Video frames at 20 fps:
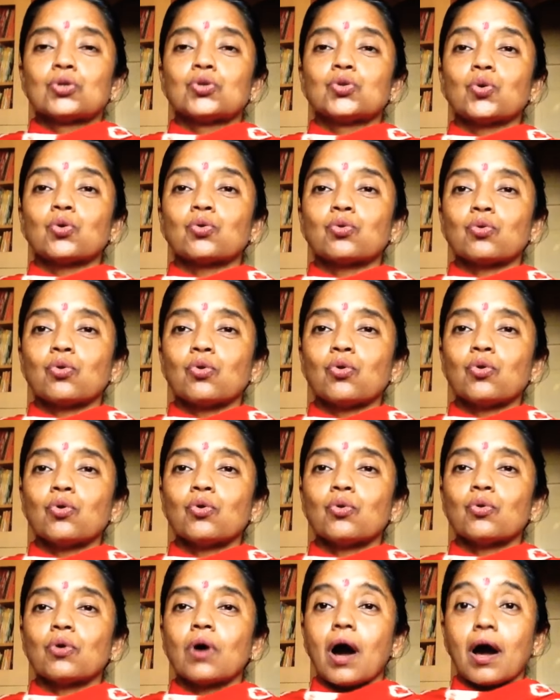दोनों
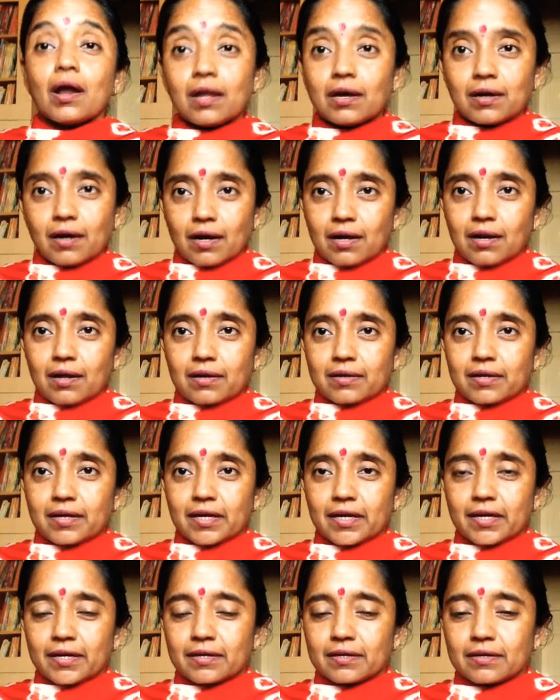अलग अलग हैं
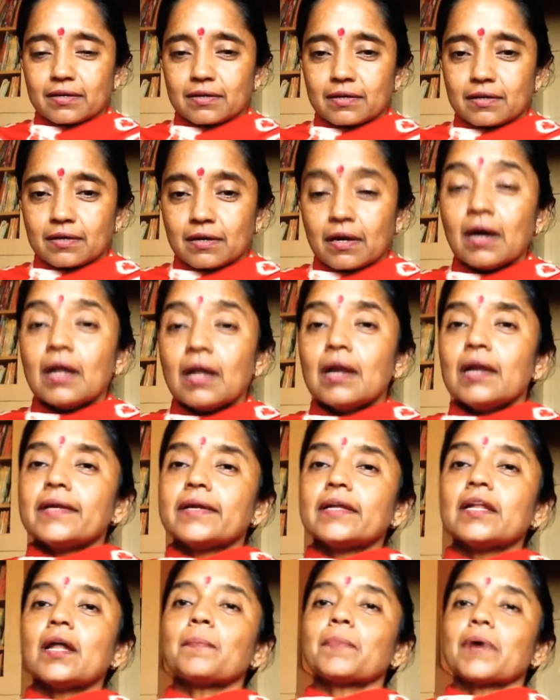
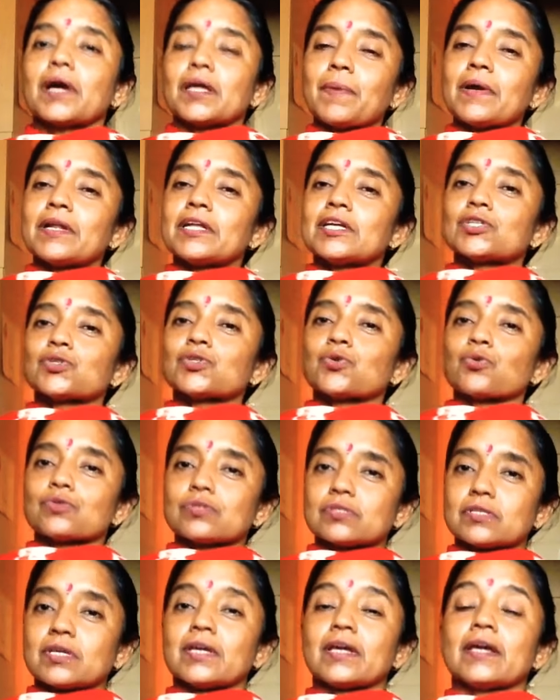लेकिन हम कई बार ये
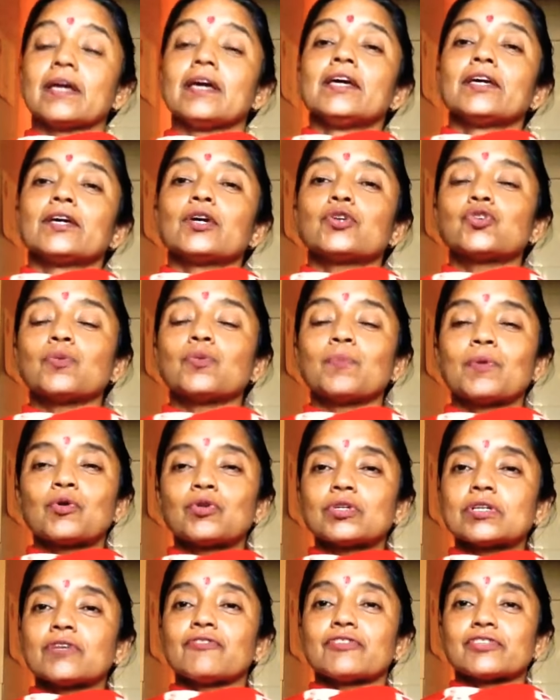सोचते हैं कि जो
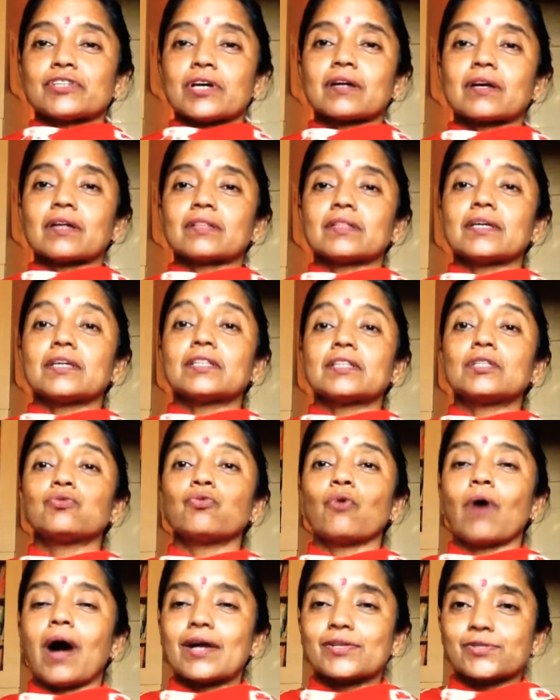मनुष्य विचार करता है यदि
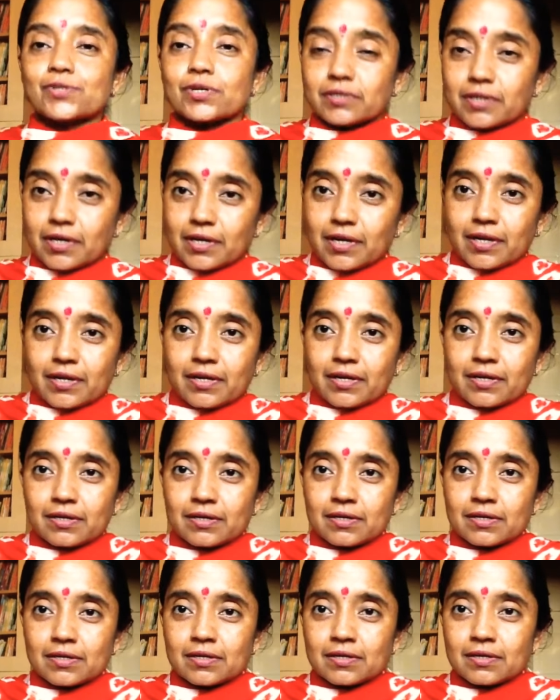वो आचरण करे
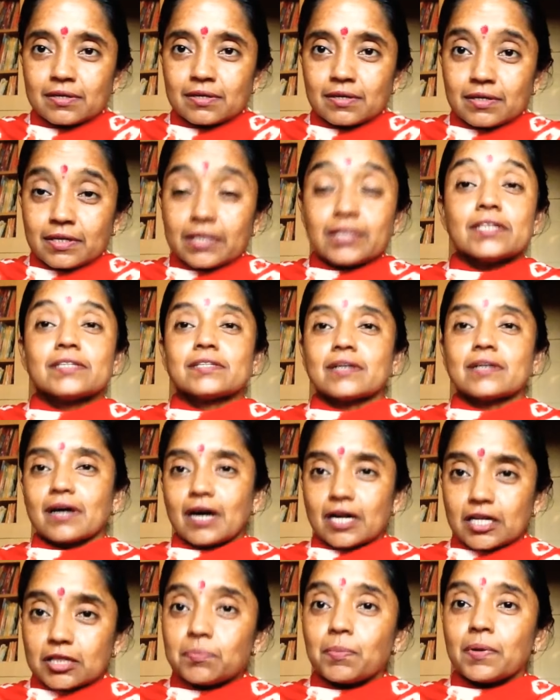यदि
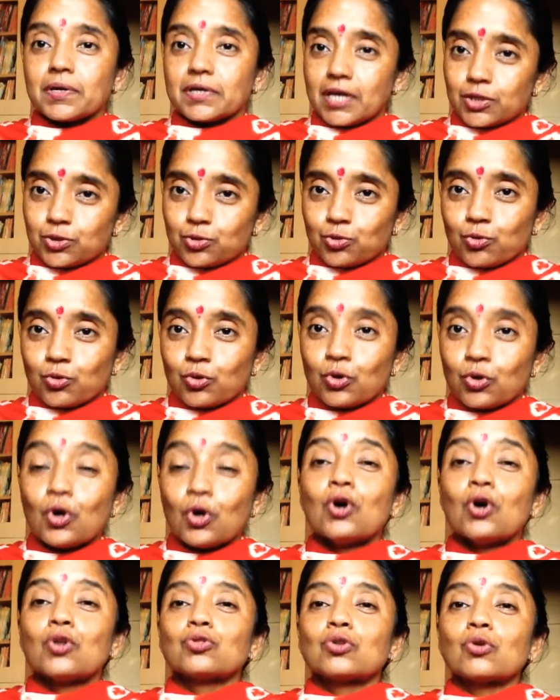सकारात्मक है तो
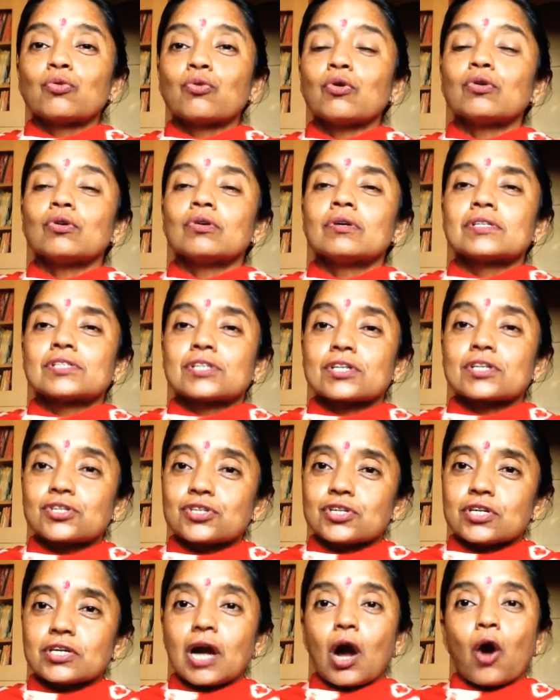तो वो
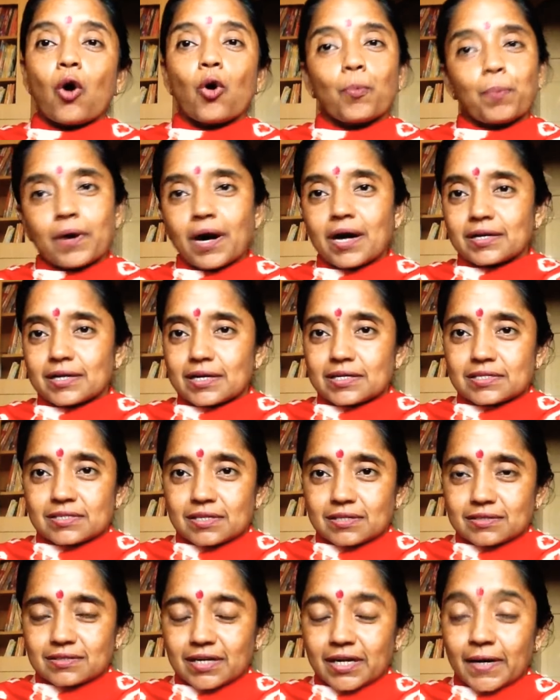सृष्टि का उपकार कर
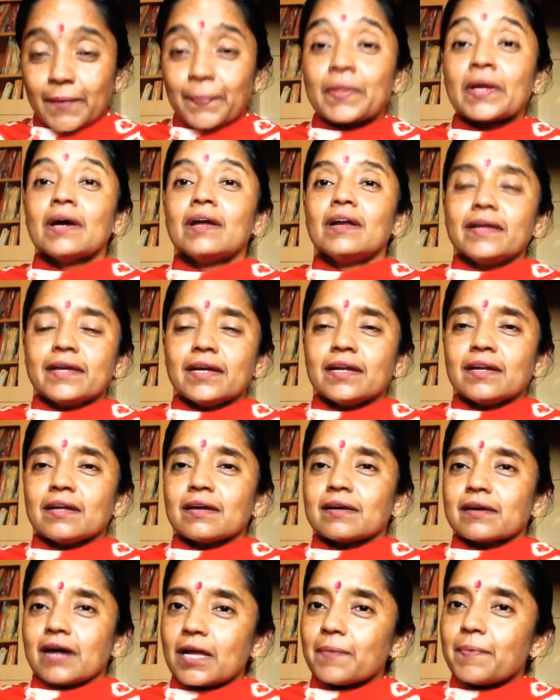सकता है लेकिन
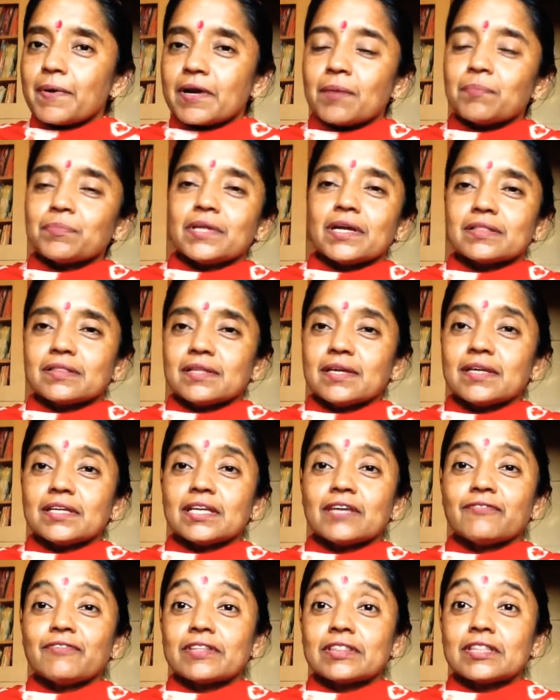कई बार हम देखते हैं
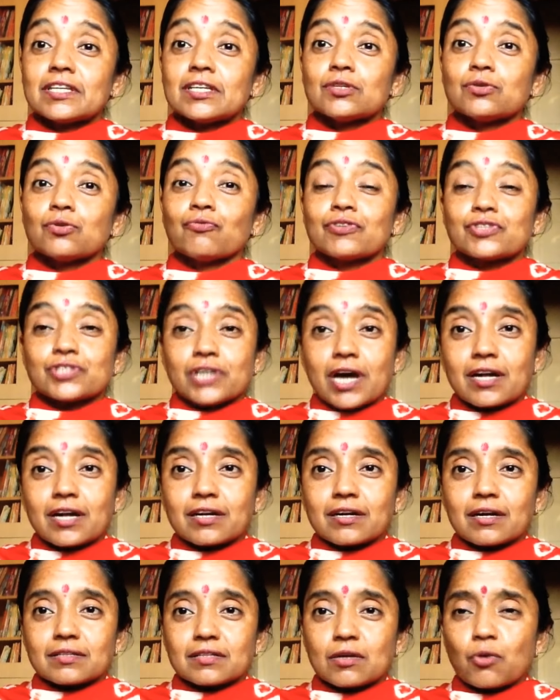कि व्यक्ति जो विचार
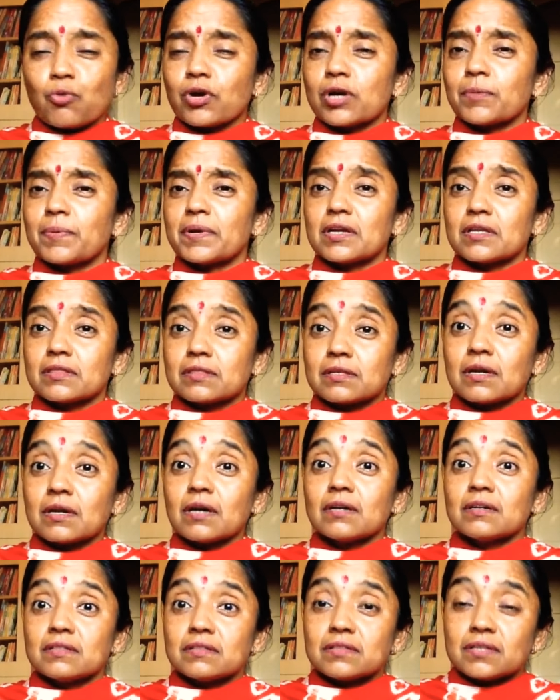करता है वो कई बार इतना
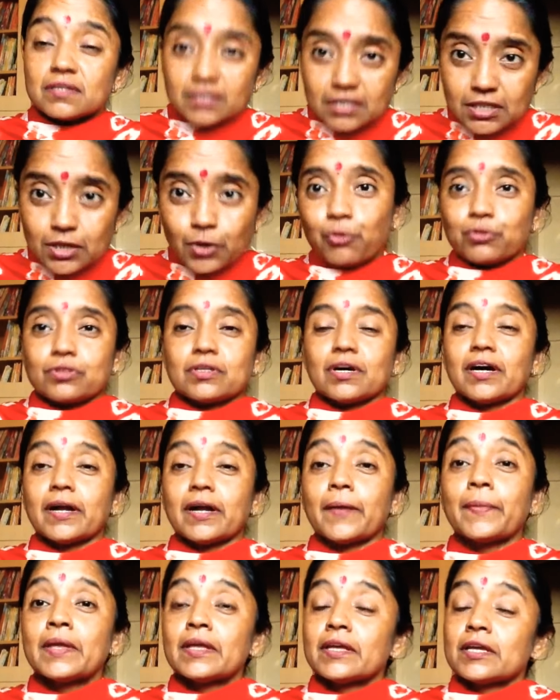निंदनीय होता
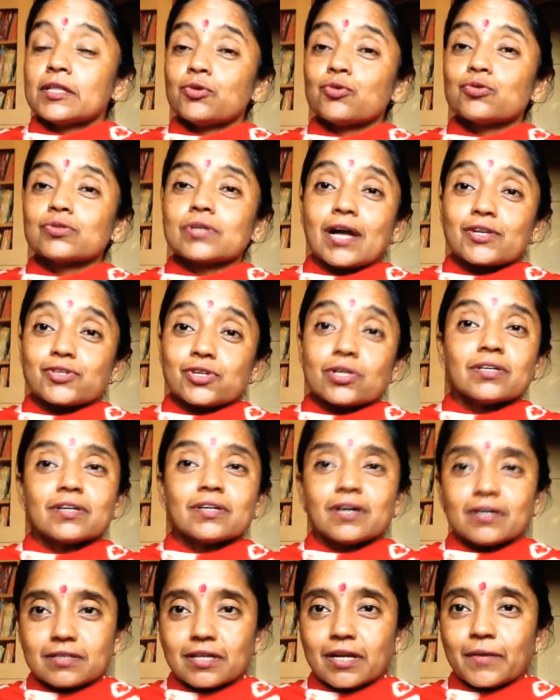है यदि उसका आचरण
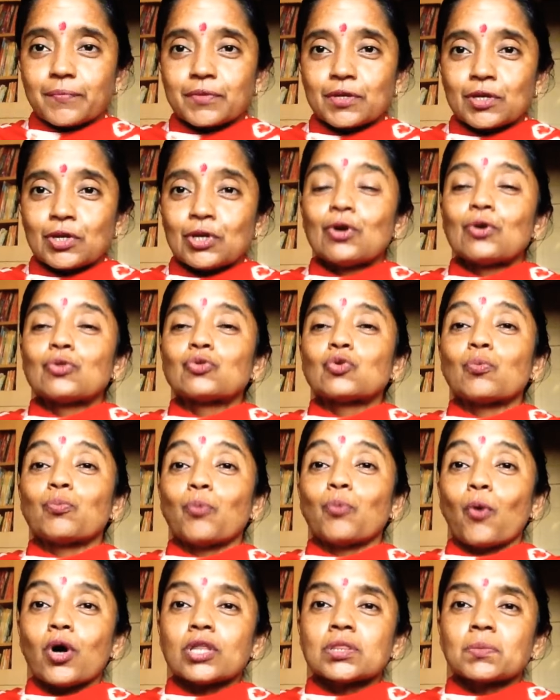कर दे तो
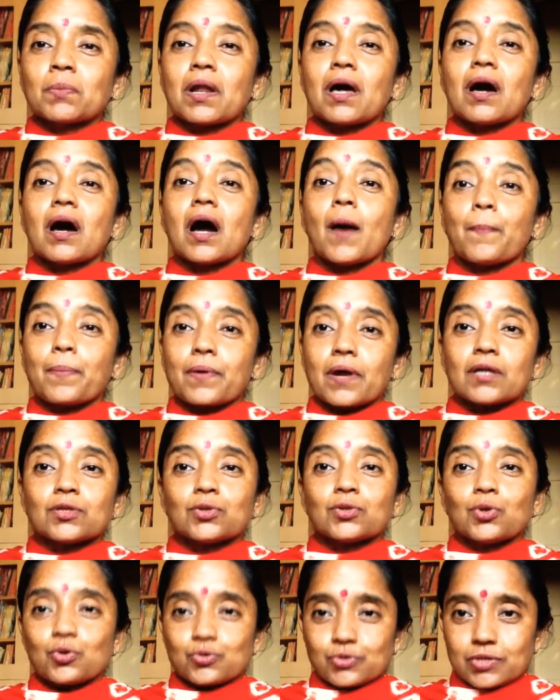बहुत बड़ा
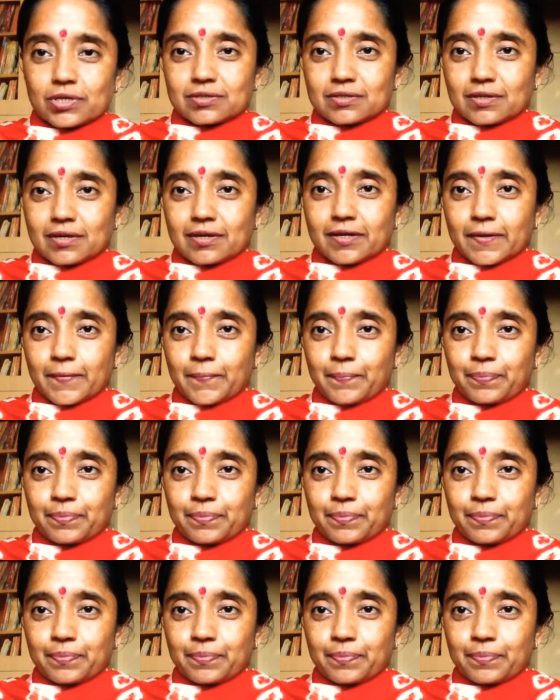अपराध हो सकता है